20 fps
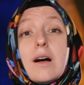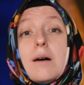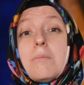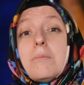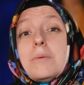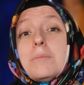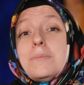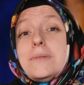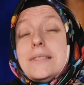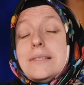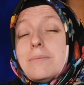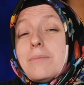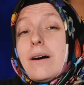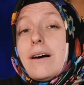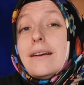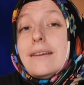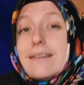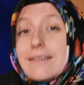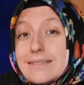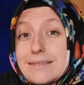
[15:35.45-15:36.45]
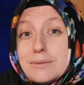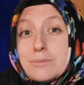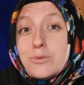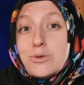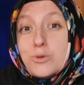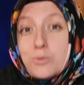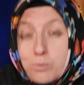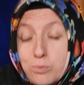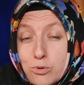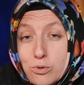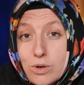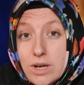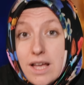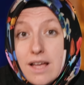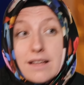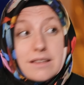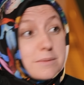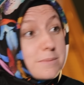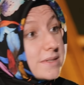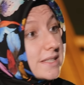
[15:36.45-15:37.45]
ama bizim hayatımız bu
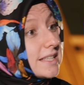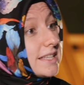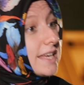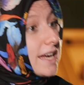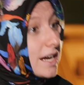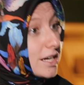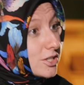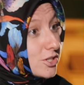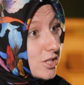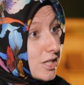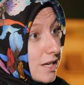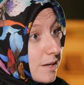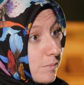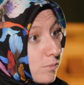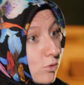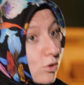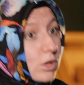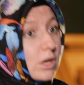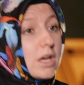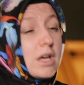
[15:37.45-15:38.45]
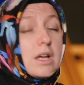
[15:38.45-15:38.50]
hayatımızın gerçeği bu.